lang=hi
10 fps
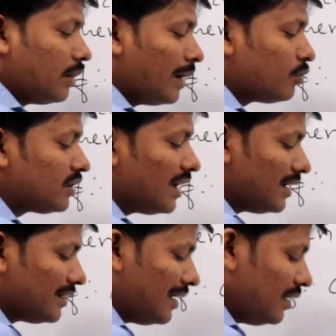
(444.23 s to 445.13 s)
अब आपको क्या
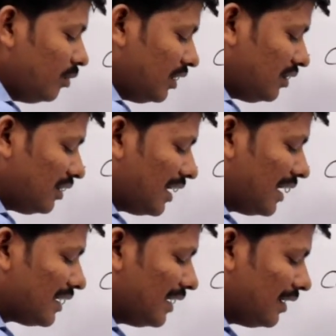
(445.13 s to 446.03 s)
करना है लिमिट
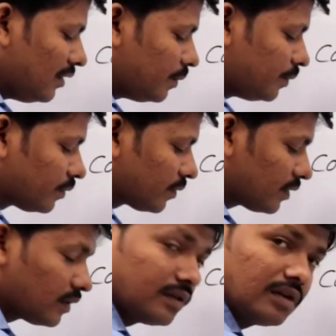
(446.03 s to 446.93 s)
टेकिंग
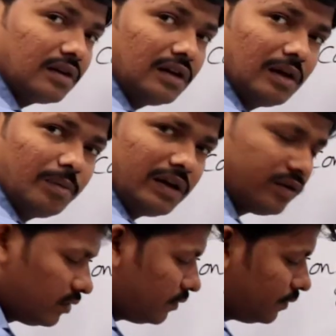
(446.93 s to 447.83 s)

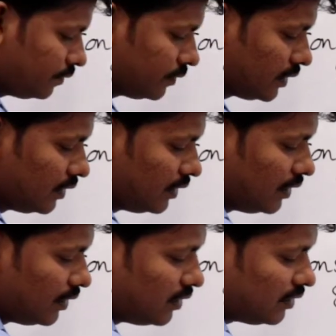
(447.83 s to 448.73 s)
लिमिट
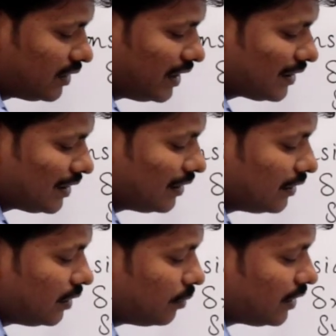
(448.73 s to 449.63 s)
टेकिंग
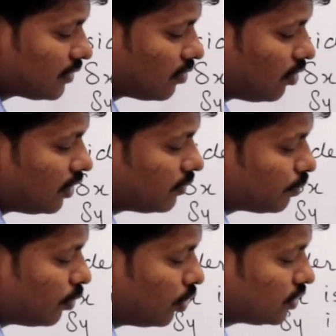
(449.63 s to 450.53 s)
लिमिट ऑन
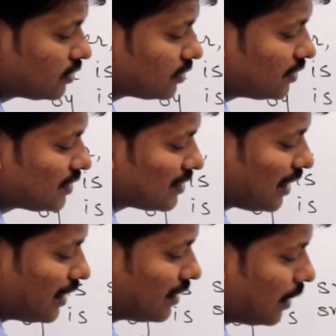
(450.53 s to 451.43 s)
बोथ
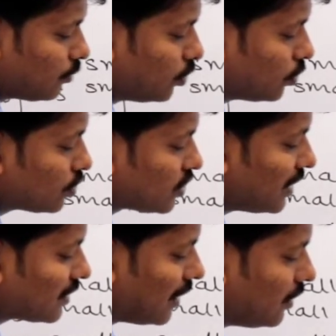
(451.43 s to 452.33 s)
साइड आप दोनों
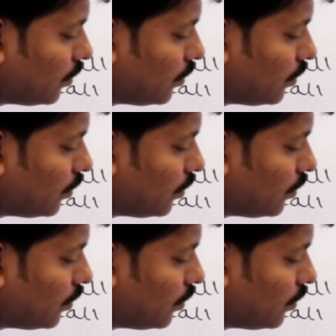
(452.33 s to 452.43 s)
साइड का